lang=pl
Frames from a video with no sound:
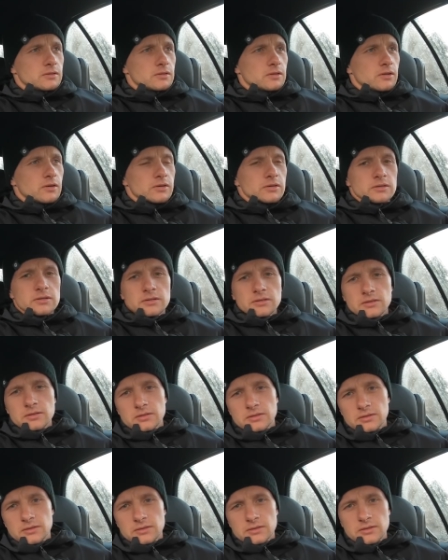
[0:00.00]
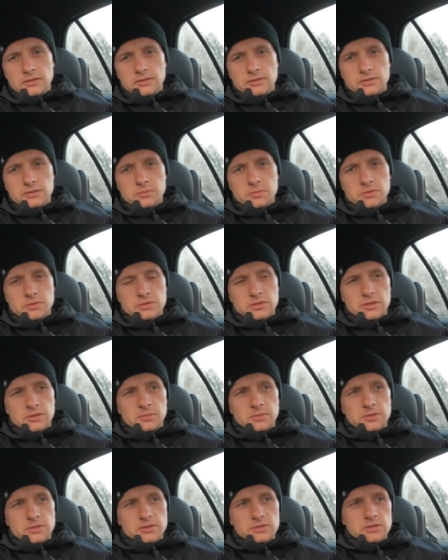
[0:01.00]
No i e,
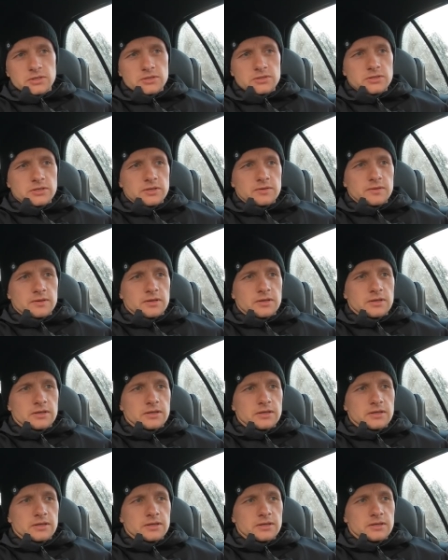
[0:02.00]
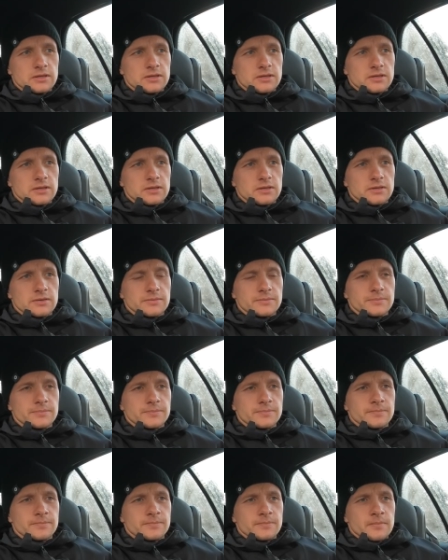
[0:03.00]
żebyście byli szczęśliwi i
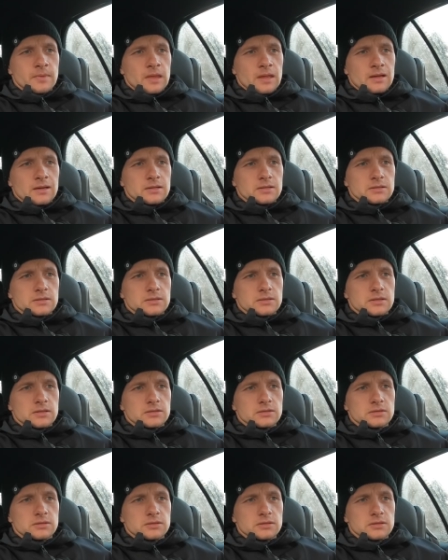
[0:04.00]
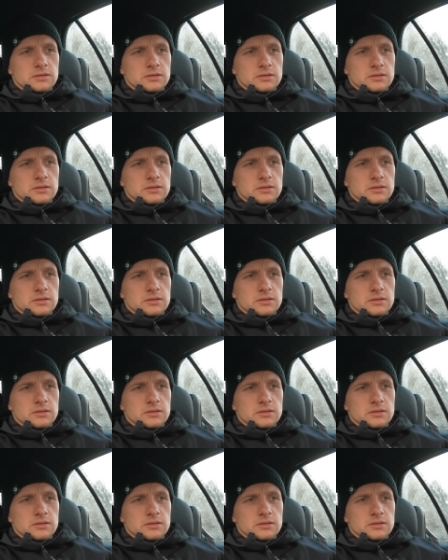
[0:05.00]
też e,